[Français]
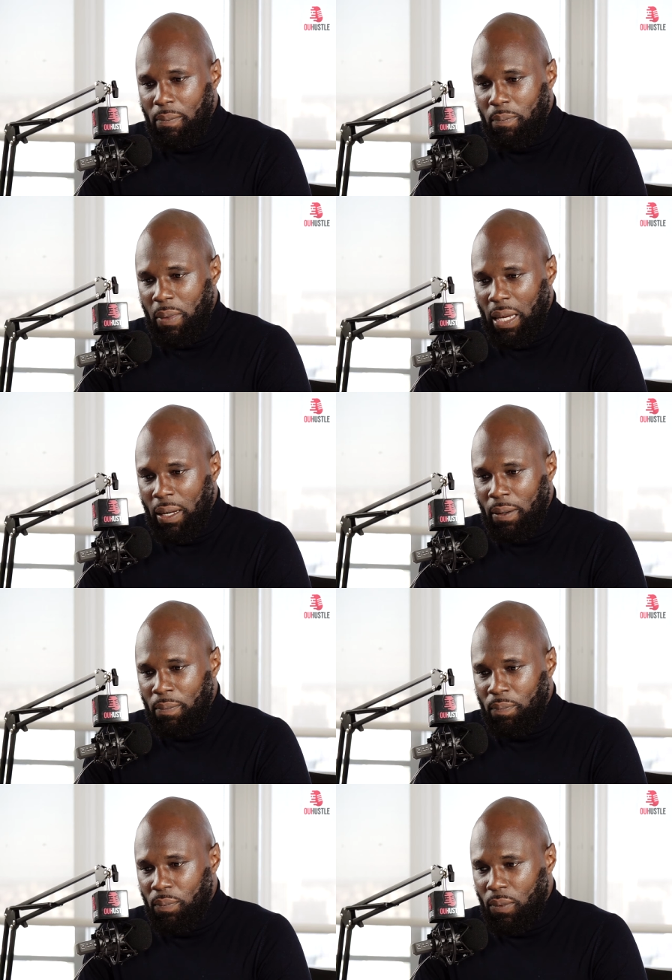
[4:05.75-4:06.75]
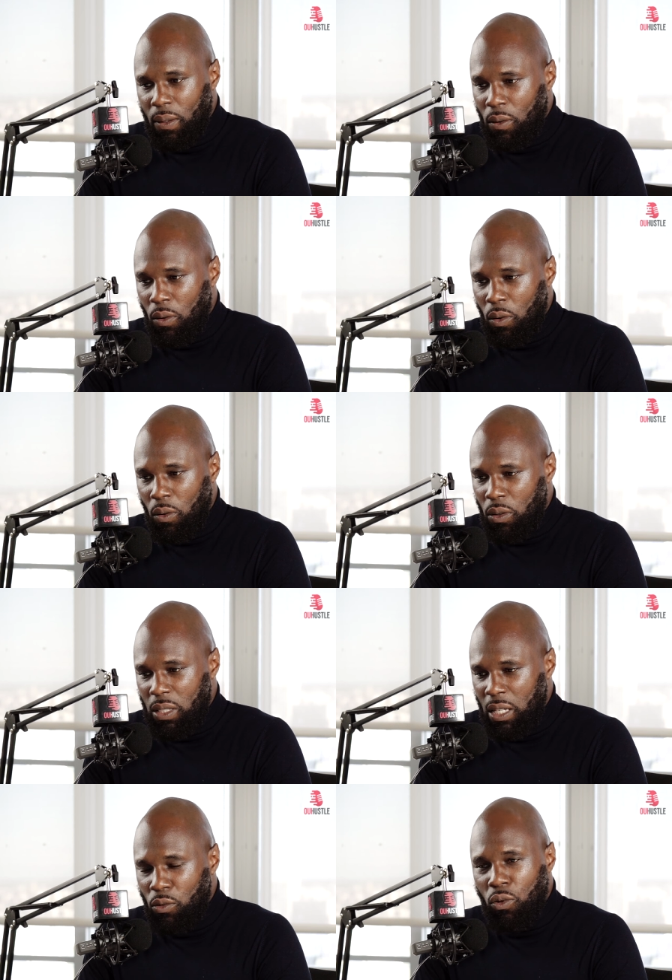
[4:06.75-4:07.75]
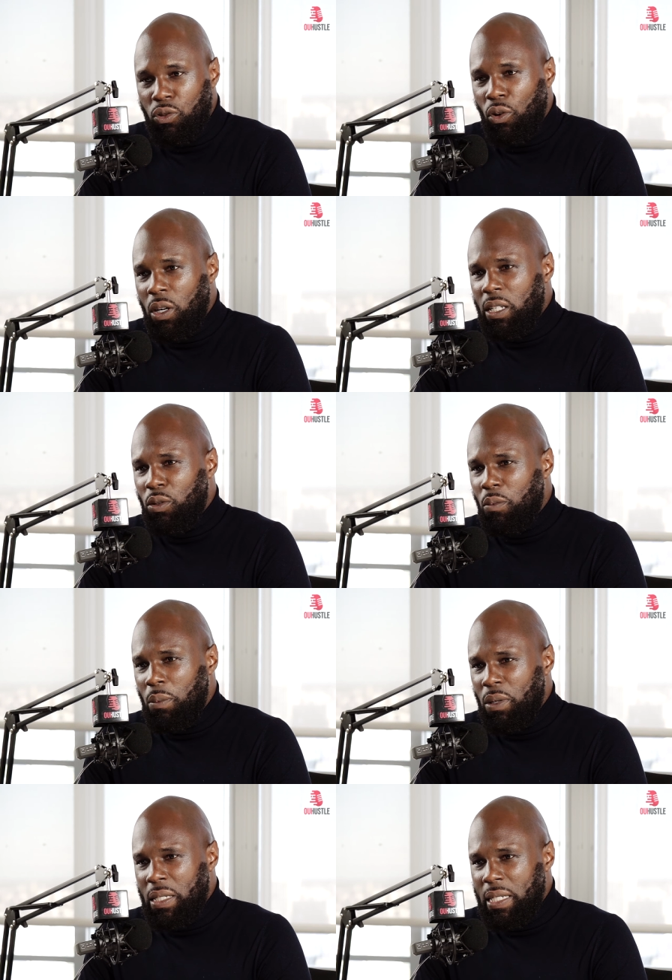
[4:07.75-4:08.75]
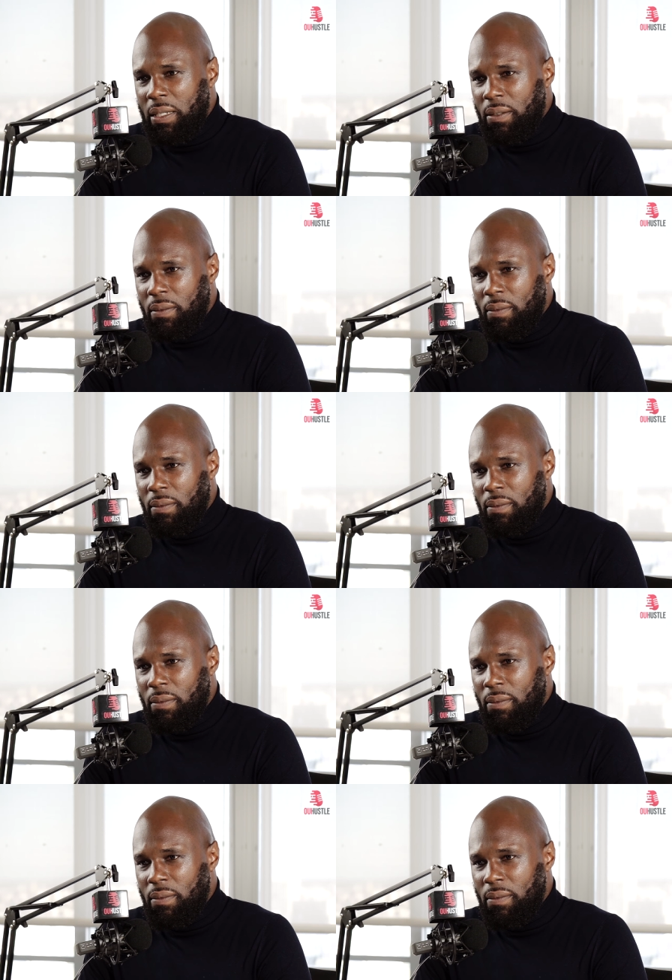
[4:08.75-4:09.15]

Mais euh, c'est une course de relais, ce combat politique,